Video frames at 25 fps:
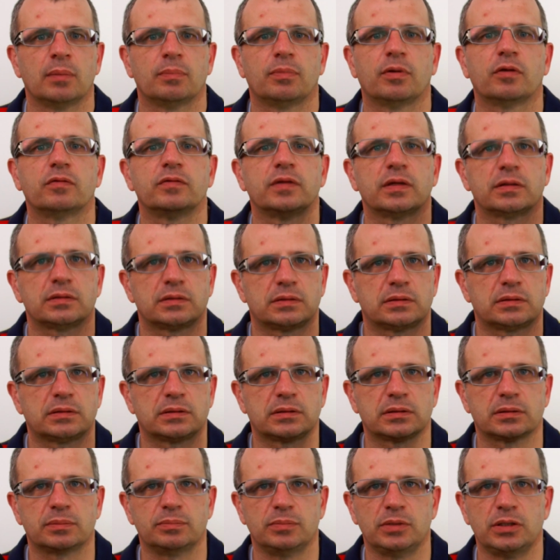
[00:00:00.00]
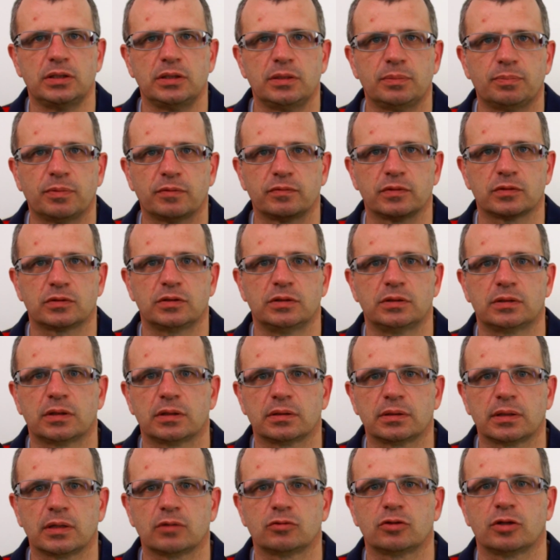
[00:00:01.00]
Powiedz mi, powiedz
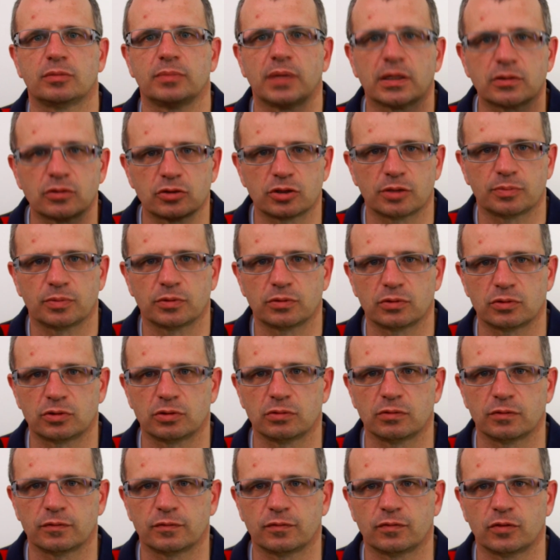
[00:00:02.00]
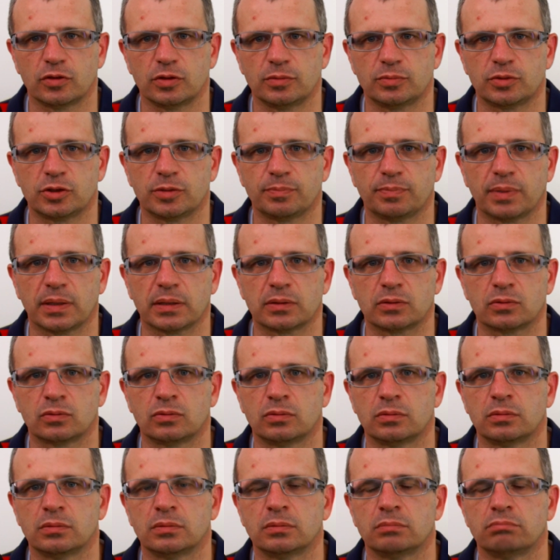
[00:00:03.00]
internautom, jak to się potoczyło w Twoim
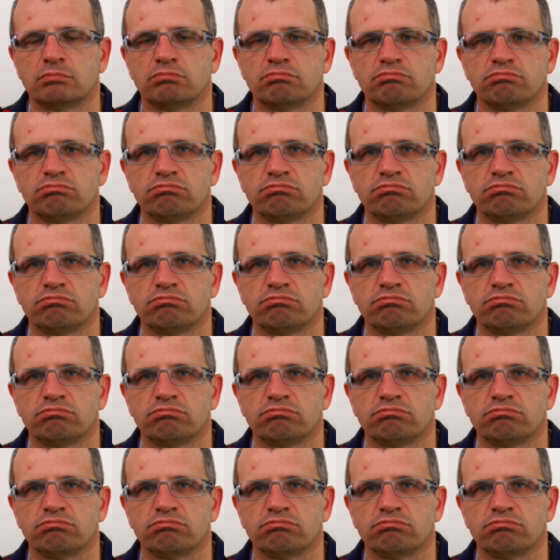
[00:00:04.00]
przypadku.